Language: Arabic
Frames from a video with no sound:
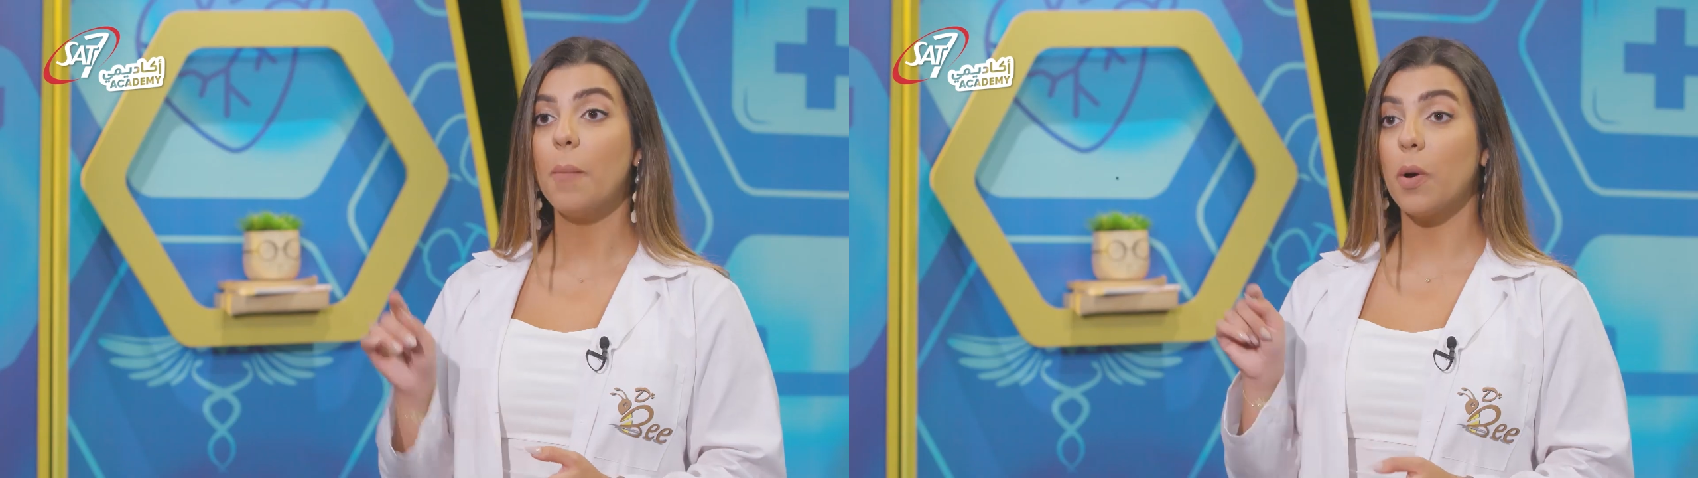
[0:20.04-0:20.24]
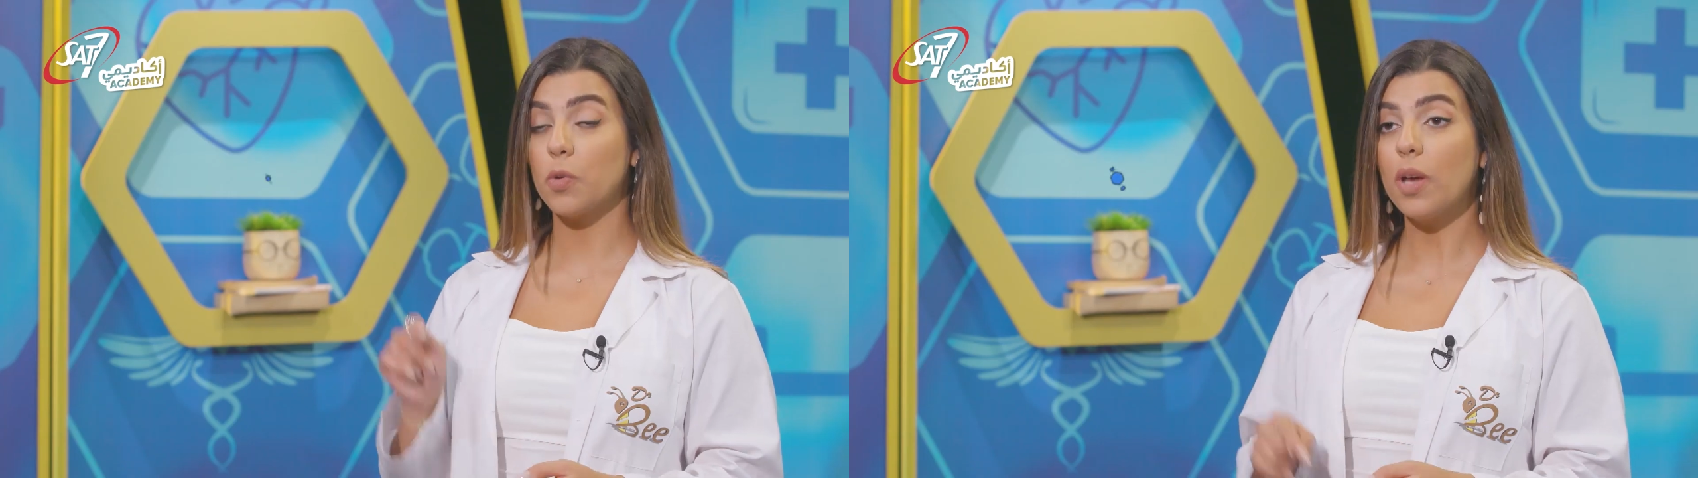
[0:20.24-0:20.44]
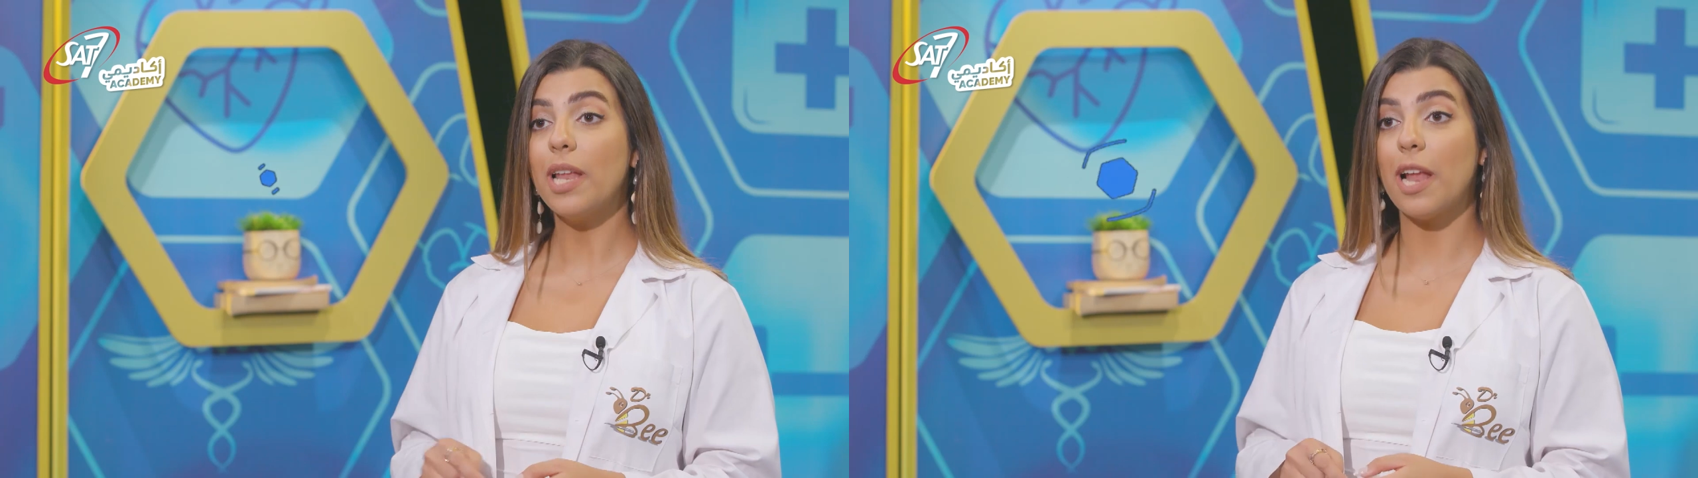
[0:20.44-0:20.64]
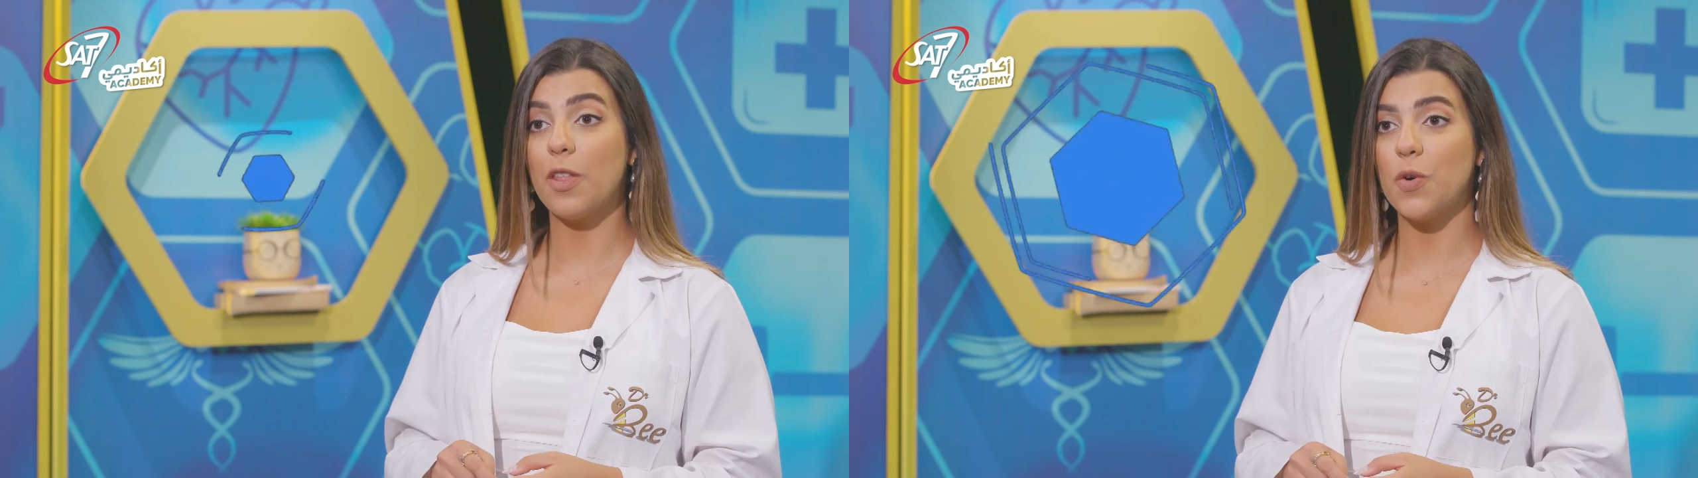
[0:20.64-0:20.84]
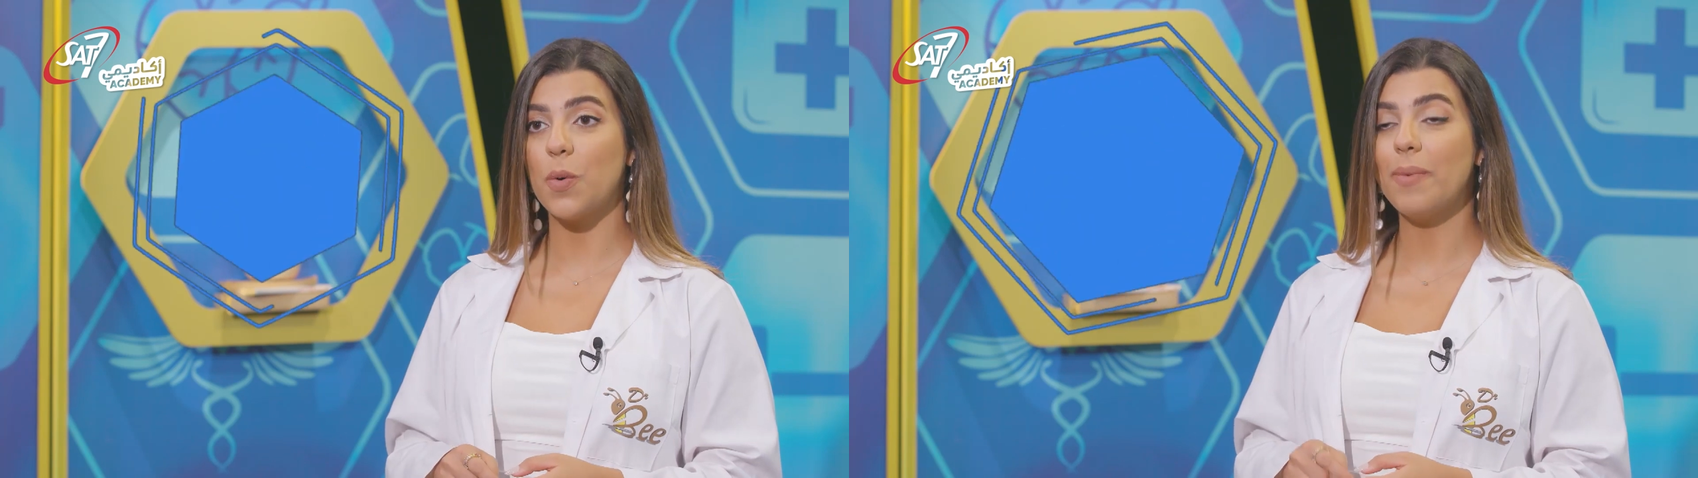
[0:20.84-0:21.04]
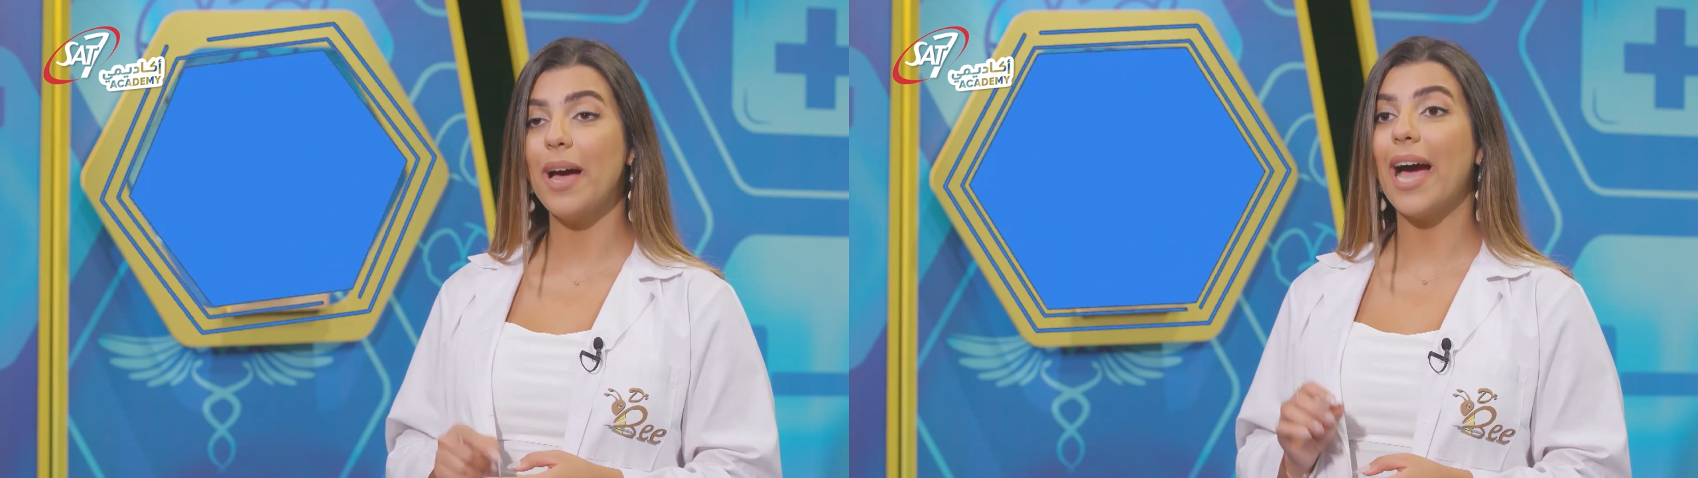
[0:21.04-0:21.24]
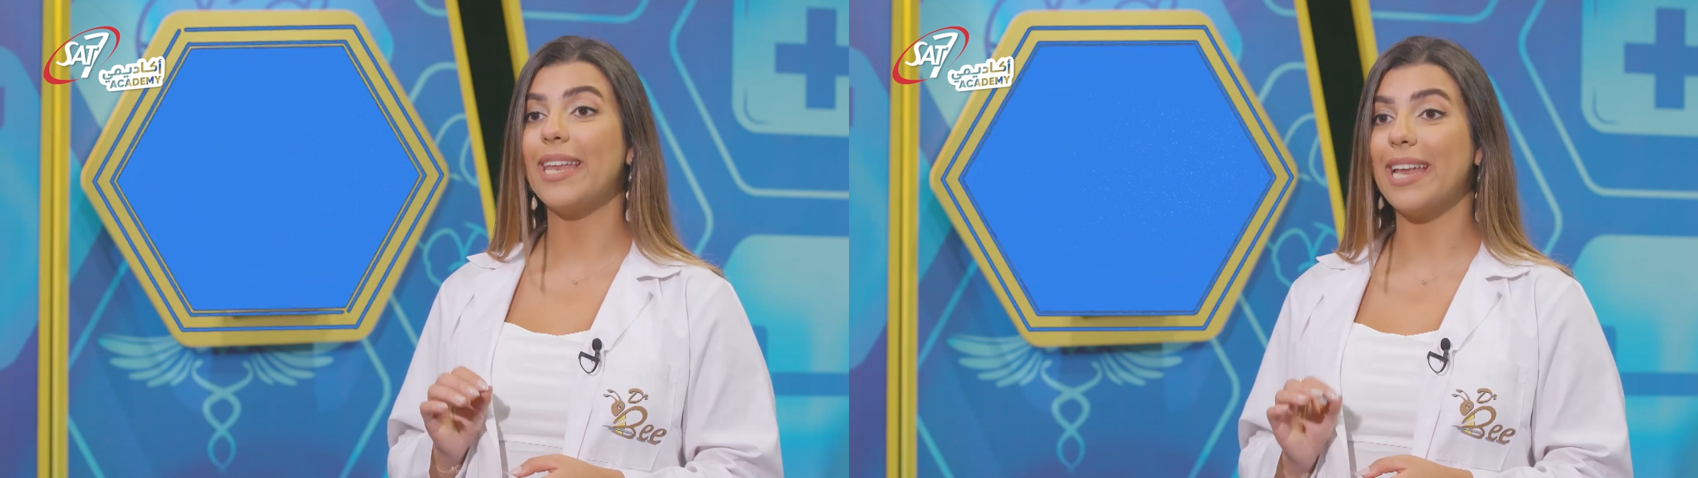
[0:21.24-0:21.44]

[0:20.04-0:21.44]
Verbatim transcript: موضوعنا لليوم عن